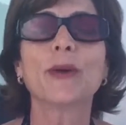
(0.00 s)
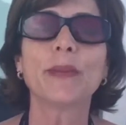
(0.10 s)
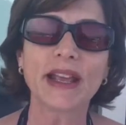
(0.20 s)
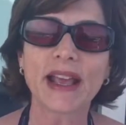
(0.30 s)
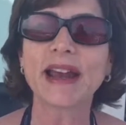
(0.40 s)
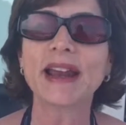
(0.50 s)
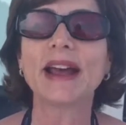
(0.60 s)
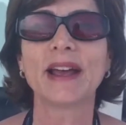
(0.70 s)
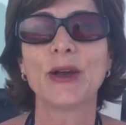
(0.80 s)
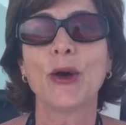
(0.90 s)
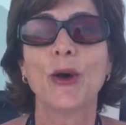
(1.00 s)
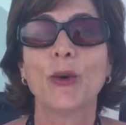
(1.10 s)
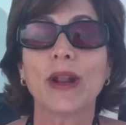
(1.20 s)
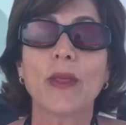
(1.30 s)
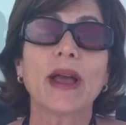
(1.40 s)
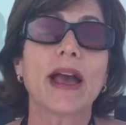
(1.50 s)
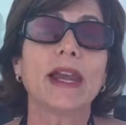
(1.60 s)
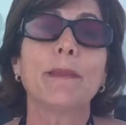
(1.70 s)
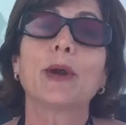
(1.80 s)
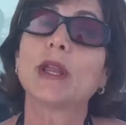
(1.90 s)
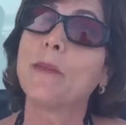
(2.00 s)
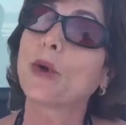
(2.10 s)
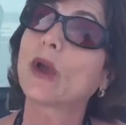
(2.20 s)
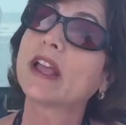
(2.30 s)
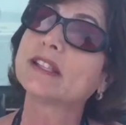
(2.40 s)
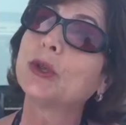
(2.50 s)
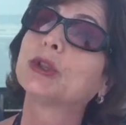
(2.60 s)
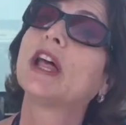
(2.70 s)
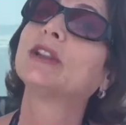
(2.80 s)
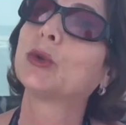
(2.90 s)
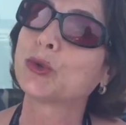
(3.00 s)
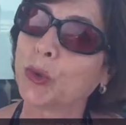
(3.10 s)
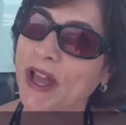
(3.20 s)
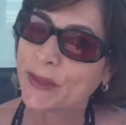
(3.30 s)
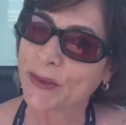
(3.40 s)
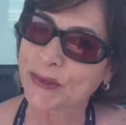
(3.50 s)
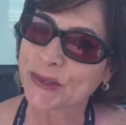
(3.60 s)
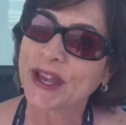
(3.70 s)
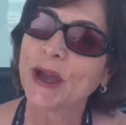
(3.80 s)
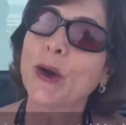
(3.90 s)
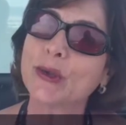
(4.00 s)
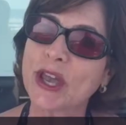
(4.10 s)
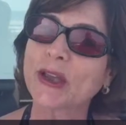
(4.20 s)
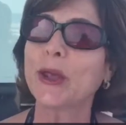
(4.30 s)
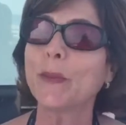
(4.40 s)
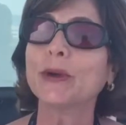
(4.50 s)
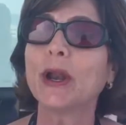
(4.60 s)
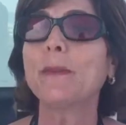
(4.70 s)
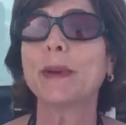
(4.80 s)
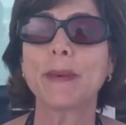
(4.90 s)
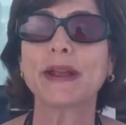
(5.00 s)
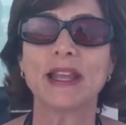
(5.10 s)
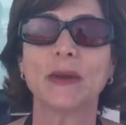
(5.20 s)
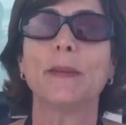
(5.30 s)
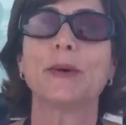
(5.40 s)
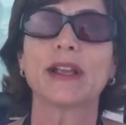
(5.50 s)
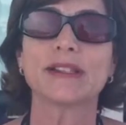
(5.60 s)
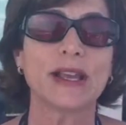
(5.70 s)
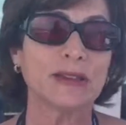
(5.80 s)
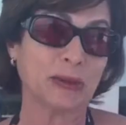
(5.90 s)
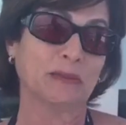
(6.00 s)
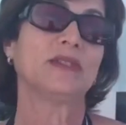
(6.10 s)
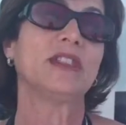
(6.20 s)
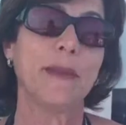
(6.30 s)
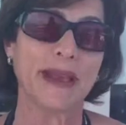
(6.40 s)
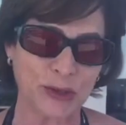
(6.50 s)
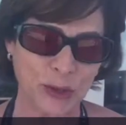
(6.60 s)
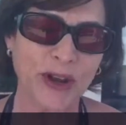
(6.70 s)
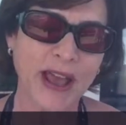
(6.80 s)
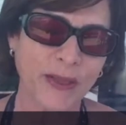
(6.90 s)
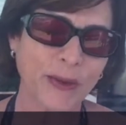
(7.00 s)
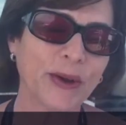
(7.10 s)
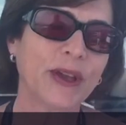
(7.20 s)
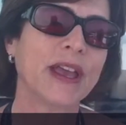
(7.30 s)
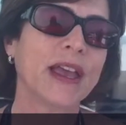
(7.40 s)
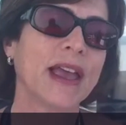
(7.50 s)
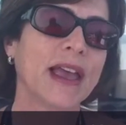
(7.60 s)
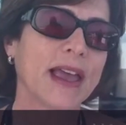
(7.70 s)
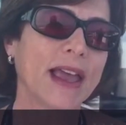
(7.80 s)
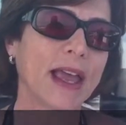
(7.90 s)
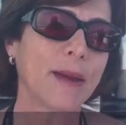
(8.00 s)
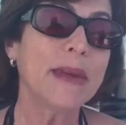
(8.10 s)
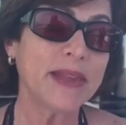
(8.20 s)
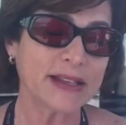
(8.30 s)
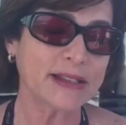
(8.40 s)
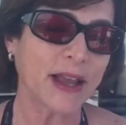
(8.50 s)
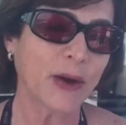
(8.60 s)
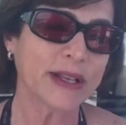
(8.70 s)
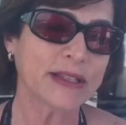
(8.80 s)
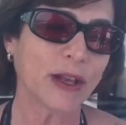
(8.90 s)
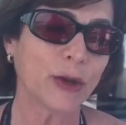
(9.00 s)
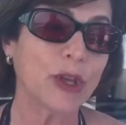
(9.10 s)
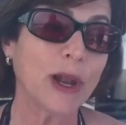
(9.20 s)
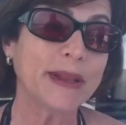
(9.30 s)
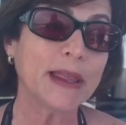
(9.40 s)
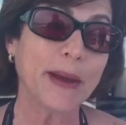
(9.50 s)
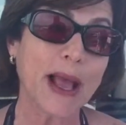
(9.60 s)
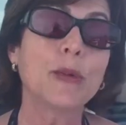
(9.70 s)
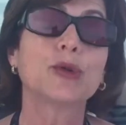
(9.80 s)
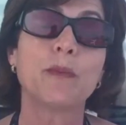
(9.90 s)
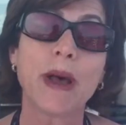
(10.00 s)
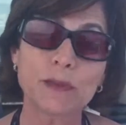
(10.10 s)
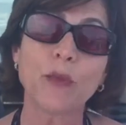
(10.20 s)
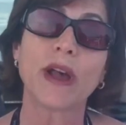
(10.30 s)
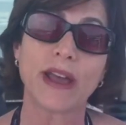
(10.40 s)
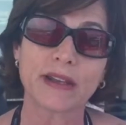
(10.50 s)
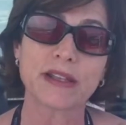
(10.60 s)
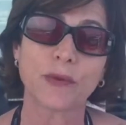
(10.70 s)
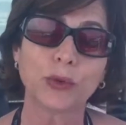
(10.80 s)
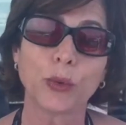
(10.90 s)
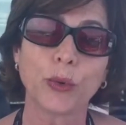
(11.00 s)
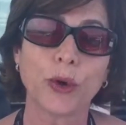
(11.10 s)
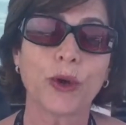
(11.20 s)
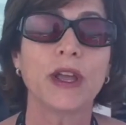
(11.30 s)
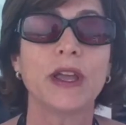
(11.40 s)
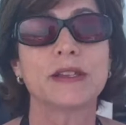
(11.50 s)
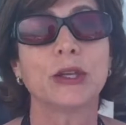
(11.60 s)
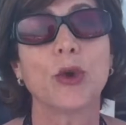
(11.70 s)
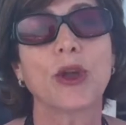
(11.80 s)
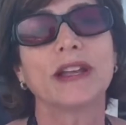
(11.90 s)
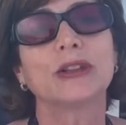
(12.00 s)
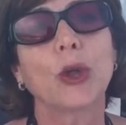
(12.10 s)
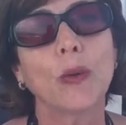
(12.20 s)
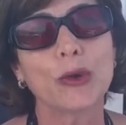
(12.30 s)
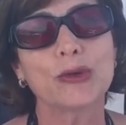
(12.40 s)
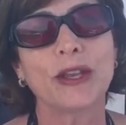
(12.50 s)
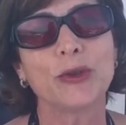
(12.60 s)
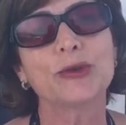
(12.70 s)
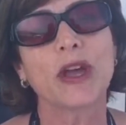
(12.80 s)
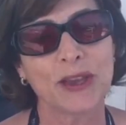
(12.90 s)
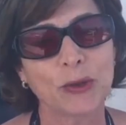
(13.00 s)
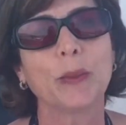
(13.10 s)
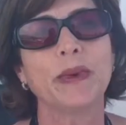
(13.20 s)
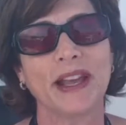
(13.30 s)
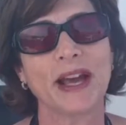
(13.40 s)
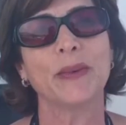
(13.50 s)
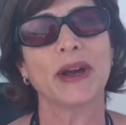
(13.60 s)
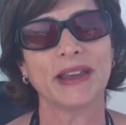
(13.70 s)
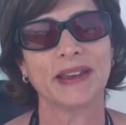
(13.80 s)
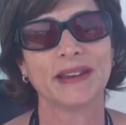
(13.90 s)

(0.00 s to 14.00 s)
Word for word: dominicana jurada en Cannes, pero tampoco es que han sido tantos jurados. O sea, quiero ponerlo en perspectiva porque se ha dimensionado. Eh, mi deseo es que no solamente vengamos más mujeres a futuro, sino que todos los años haya un dominicano aquí,